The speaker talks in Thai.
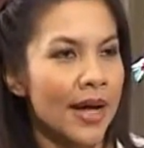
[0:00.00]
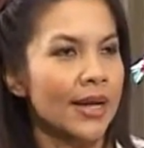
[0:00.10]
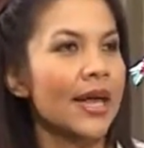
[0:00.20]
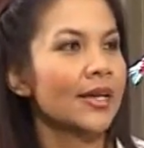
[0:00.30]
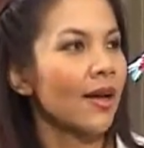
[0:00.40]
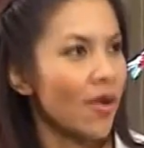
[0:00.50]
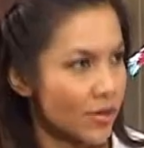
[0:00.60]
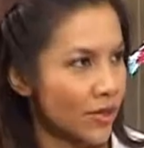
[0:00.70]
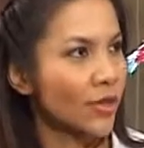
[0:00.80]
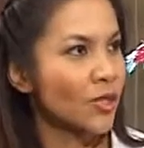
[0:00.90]
ผลักดันกับ ก
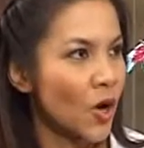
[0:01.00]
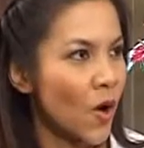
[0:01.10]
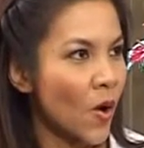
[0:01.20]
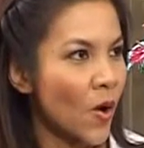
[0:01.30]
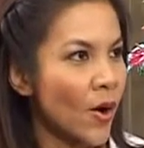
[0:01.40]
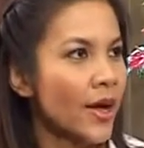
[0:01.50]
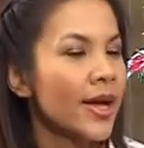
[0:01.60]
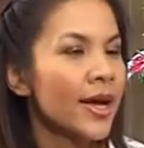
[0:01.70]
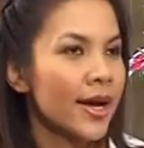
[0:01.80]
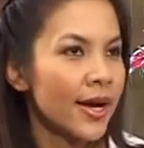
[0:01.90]
สทช
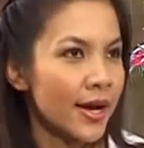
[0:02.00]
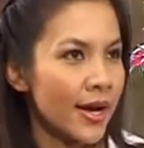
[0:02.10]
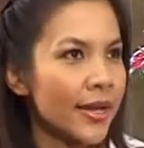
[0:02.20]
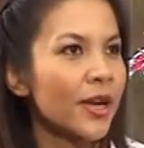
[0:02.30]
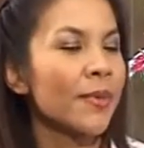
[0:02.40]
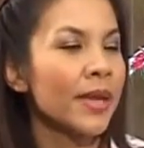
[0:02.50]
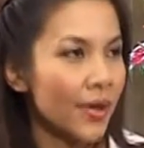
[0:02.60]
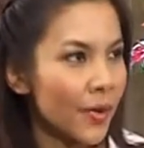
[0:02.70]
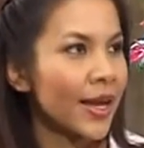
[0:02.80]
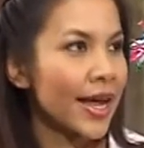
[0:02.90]
ออันนี้ก็เป็น
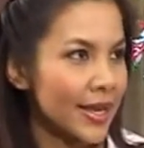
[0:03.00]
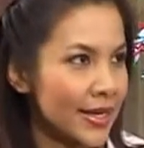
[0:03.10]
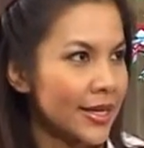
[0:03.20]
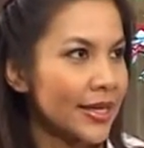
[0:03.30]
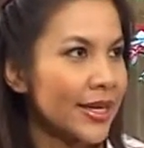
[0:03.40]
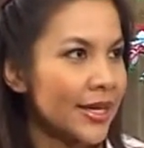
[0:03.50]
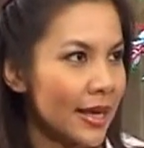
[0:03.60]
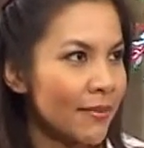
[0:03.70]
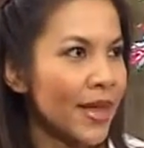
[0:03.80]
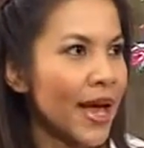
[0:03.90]
อีกกลไกหนึ่งที่จะ
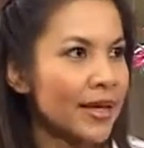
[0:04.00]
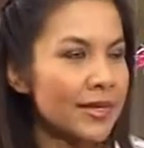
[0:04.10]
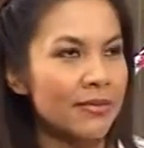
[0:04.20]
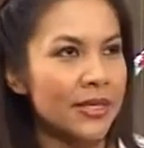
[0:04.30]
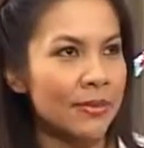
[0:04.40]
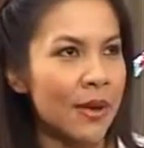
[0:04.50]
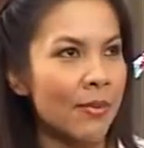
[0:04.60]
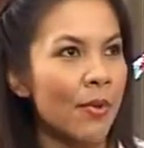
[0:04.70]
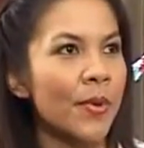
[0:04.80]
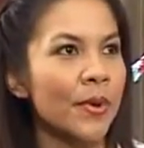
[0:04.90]
ทำได้ เช่นมีสภา
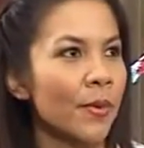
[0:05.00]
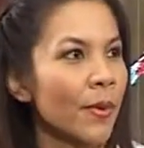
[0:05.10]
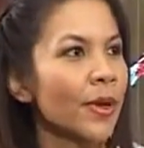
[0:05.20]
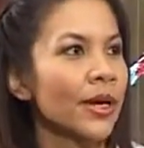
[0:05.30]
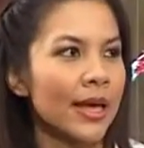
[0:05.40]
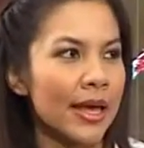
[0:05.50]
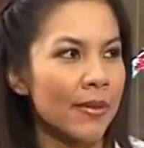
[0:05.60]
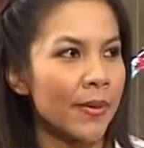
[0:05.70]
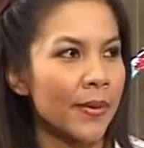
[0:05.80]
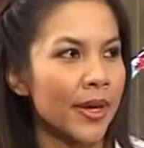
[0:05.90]
ผู้บริโภคแต่ไม่ใช่หน้าที่
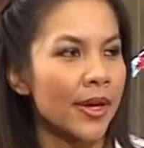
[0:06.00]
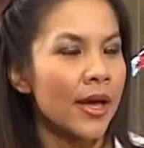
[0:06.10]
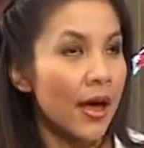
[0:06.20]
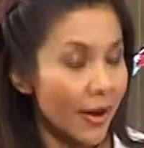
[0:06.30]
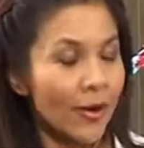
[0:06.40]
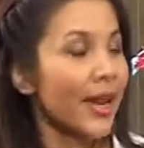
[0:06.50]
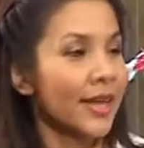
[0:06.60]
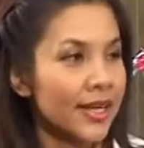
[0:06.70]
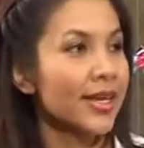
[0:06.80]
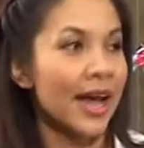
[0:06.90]
ของกสทชเอาห
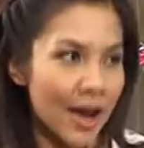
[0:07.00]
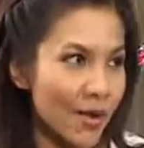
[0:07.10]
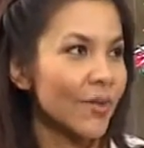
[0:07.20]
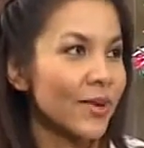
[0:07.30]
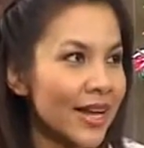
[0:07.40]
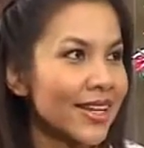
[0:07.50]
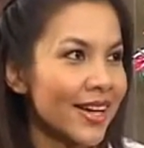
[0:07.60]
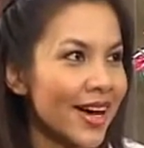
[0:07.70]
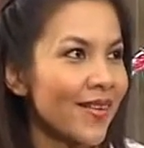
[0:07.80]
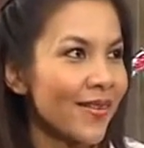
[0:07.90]
น้าที่เขาหน้าที่
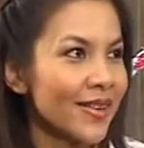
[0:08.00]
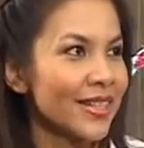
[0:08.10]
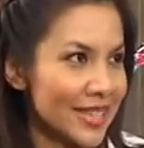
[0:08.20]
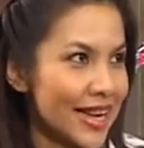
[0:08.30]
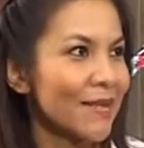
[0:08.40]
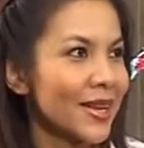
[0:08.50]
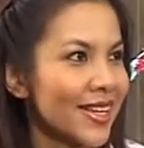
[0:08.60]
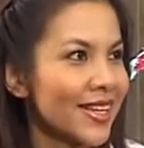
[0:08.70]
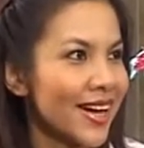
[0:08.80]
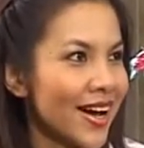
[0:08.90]
เขาจริง ๆ แล้วเป็นหน้าที่